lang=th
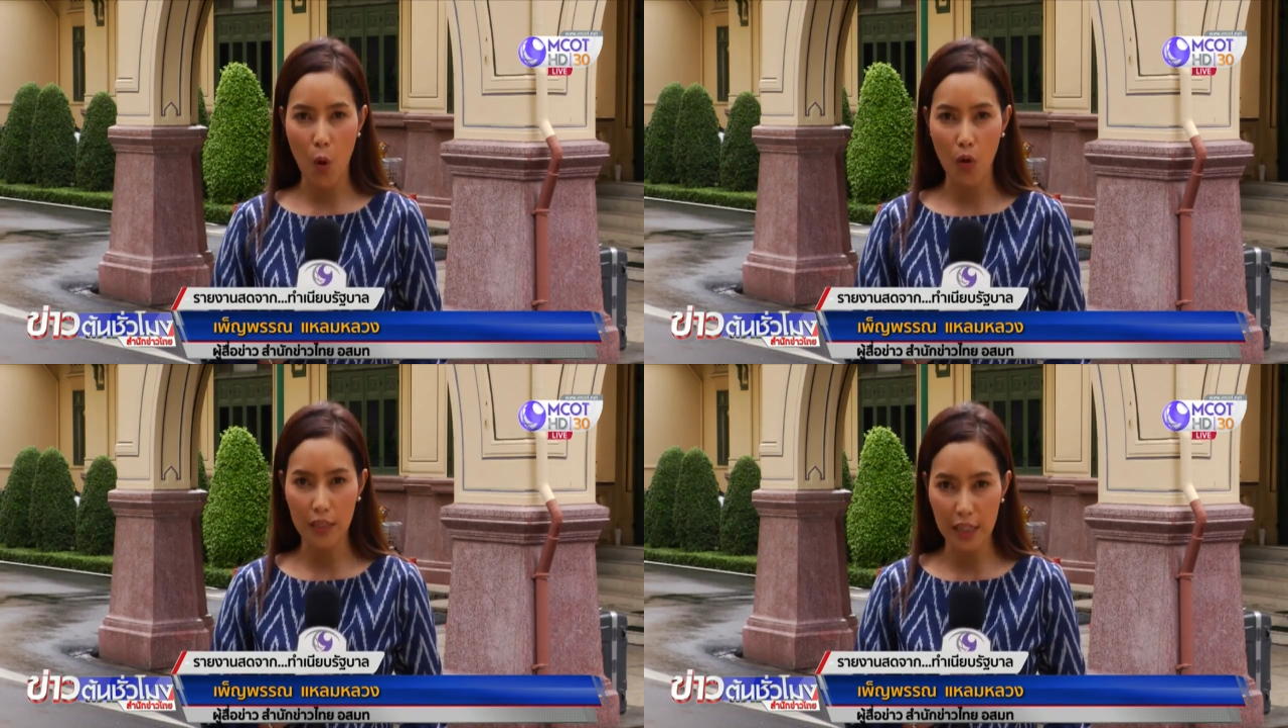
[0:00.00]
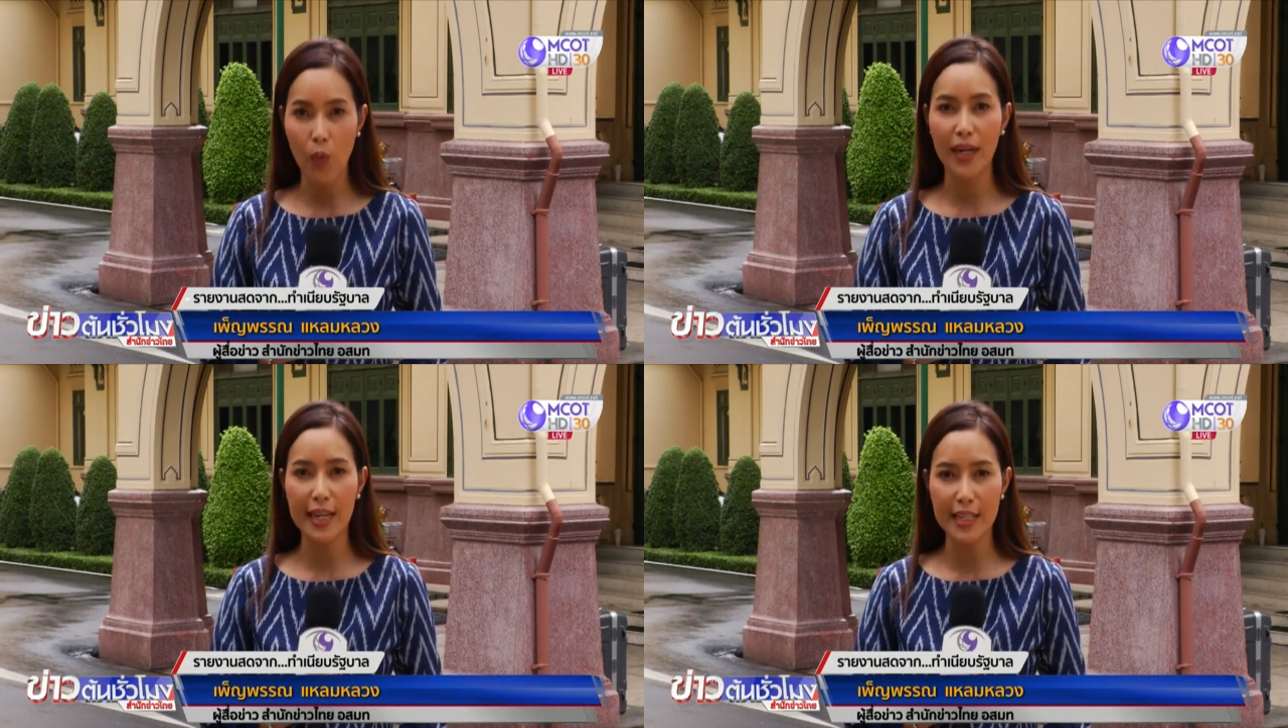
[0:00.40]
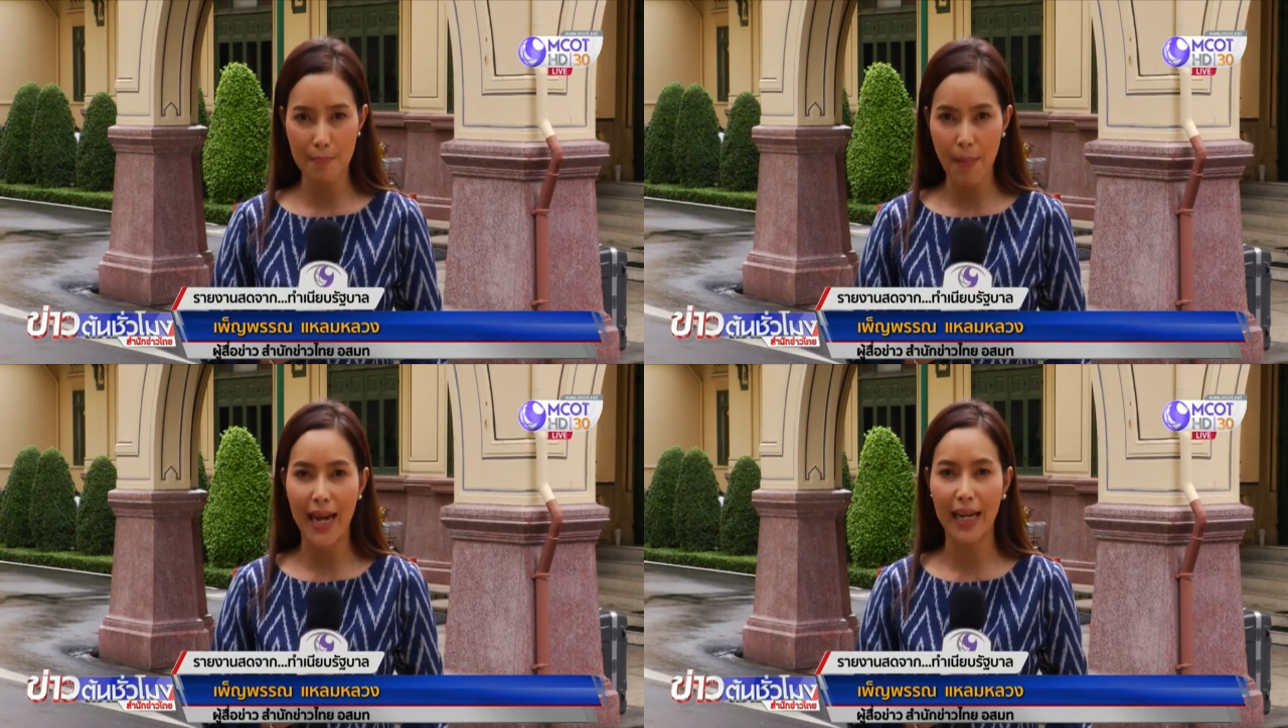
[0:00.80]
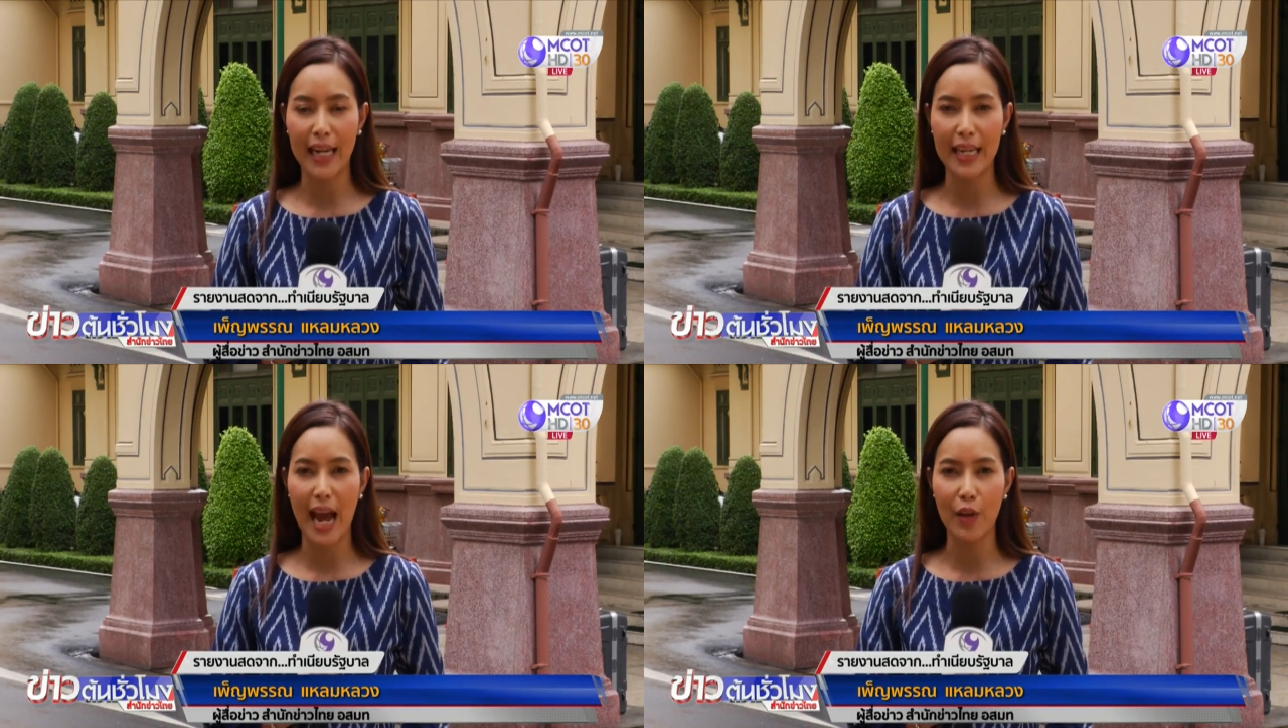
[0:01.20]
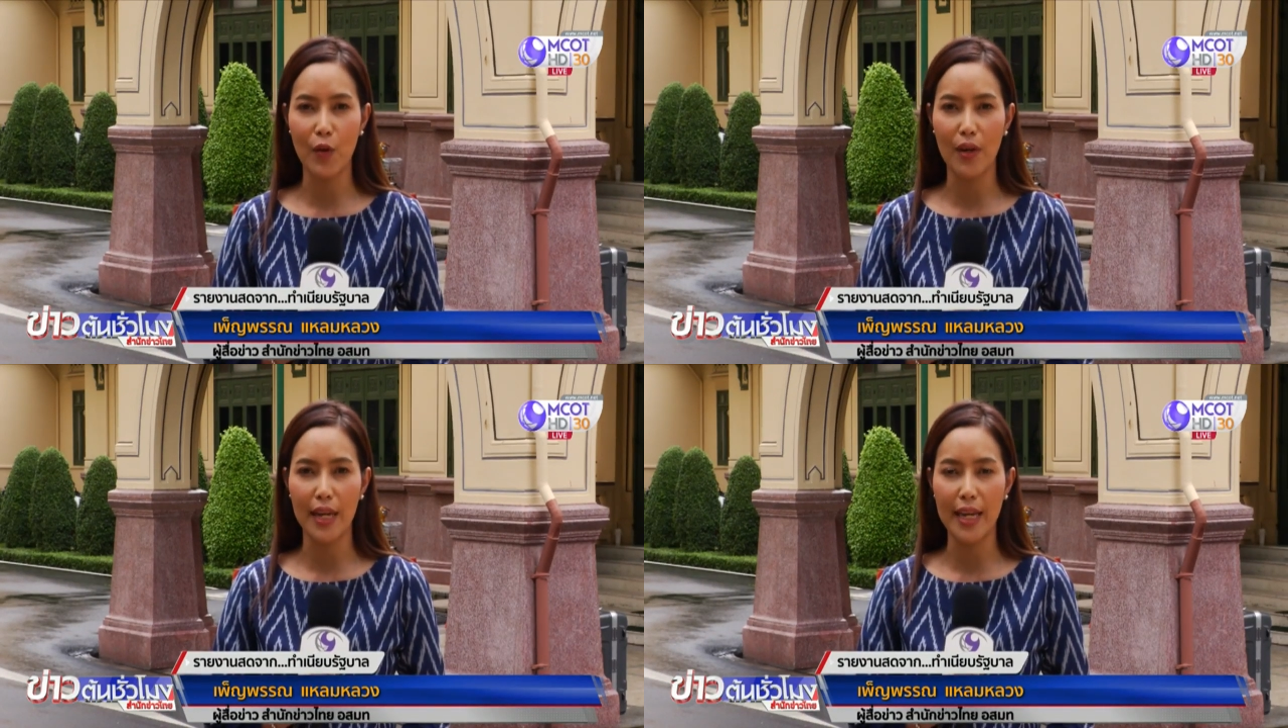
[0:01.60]
16 ถึงวันที่ 18 กันยา
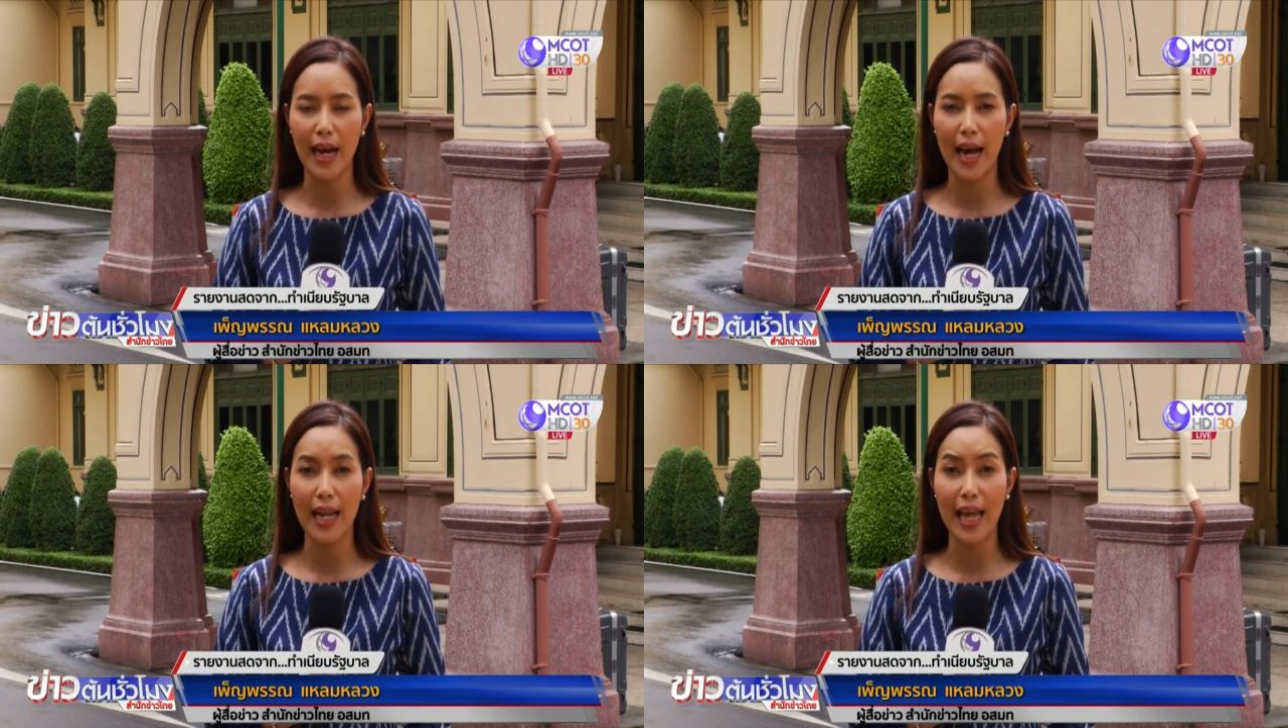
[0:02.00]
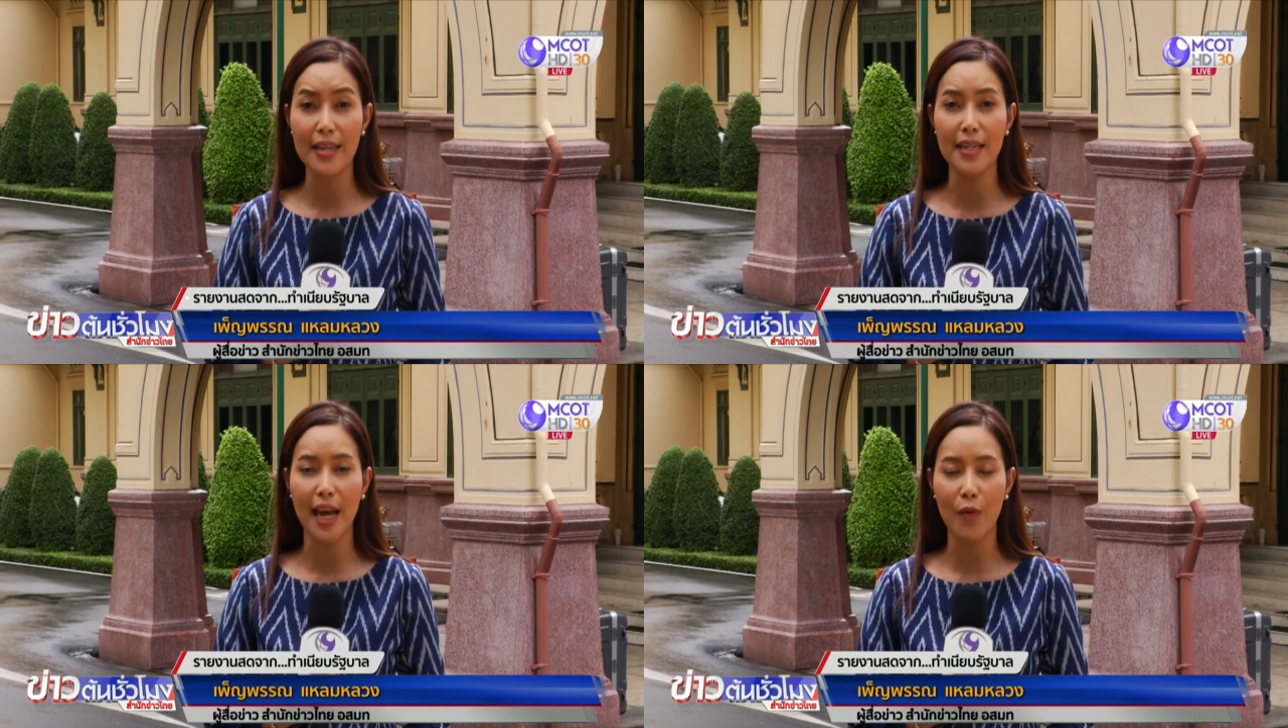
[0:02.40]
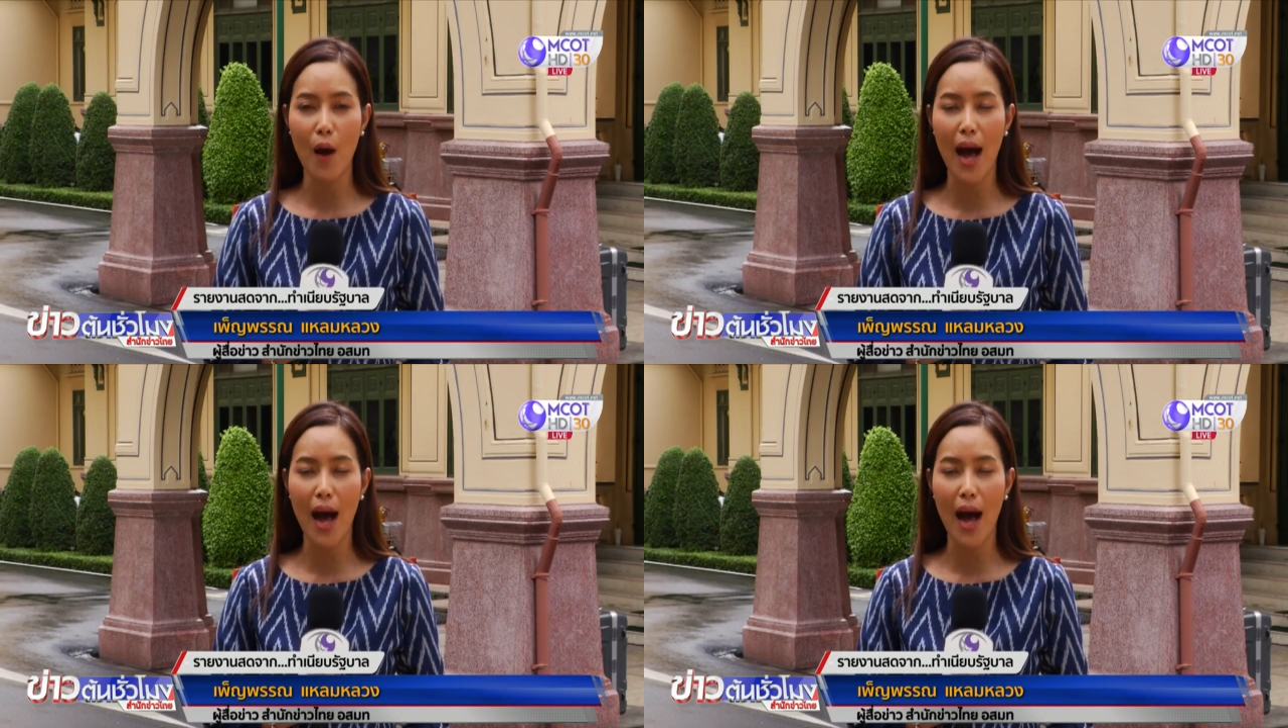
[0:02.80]
ยนนี้นะคะ และยืนยัน